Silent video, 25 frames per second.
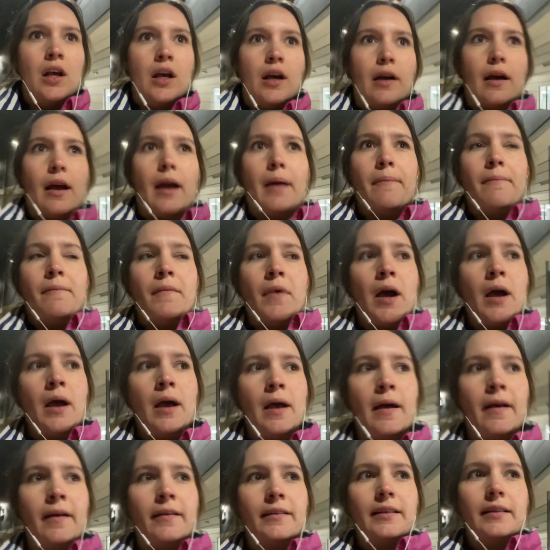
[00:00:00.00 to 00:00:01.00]
Ähm,
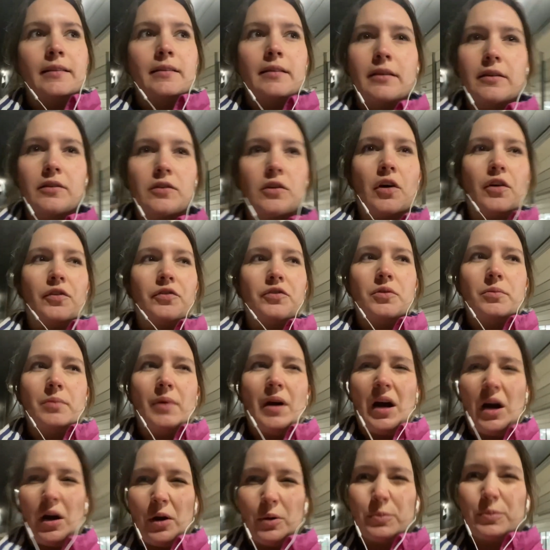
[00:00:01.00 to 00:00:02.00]
das ist oft
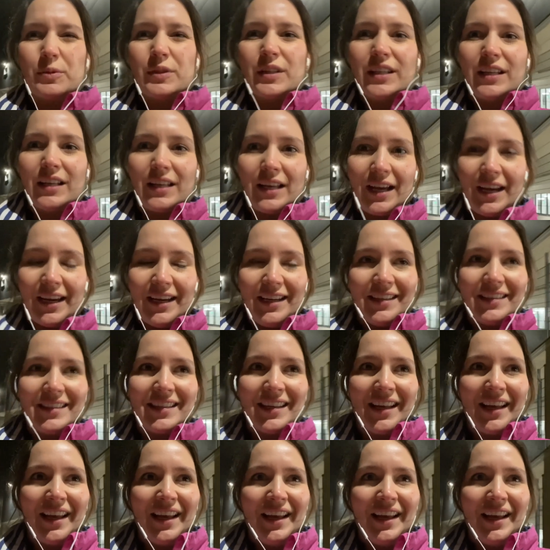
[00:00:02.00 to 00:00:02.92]
überhaupt nicht leicht.